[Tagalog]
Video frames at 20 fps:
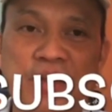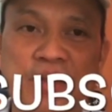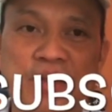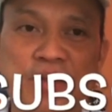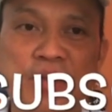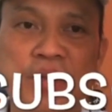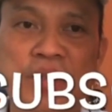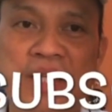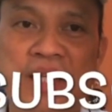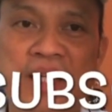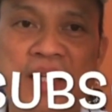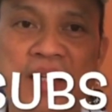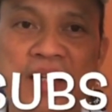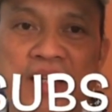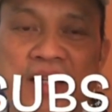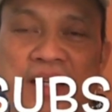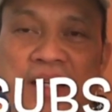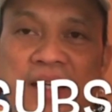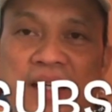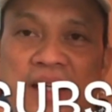Una,
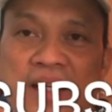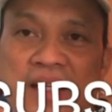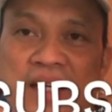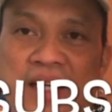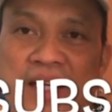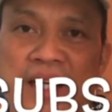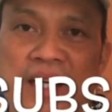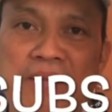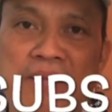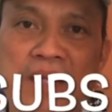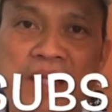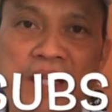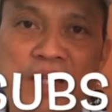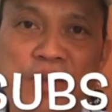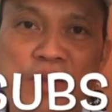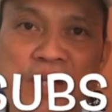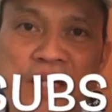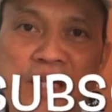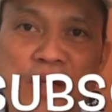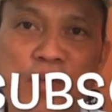kailangan
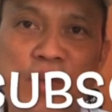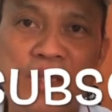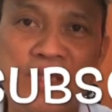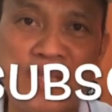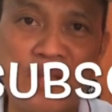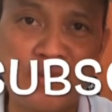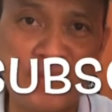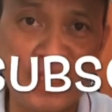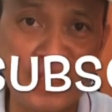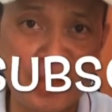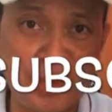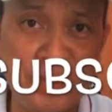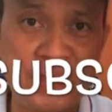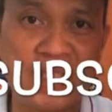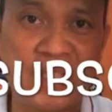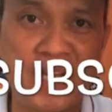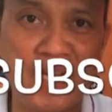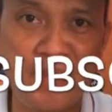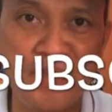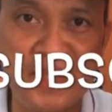magkaroon ka ng 1,000
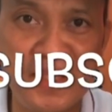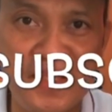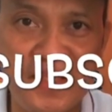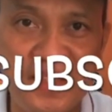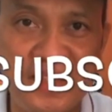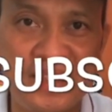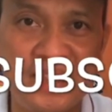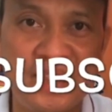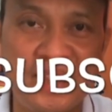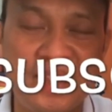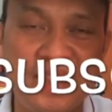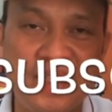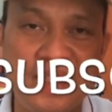subscribers.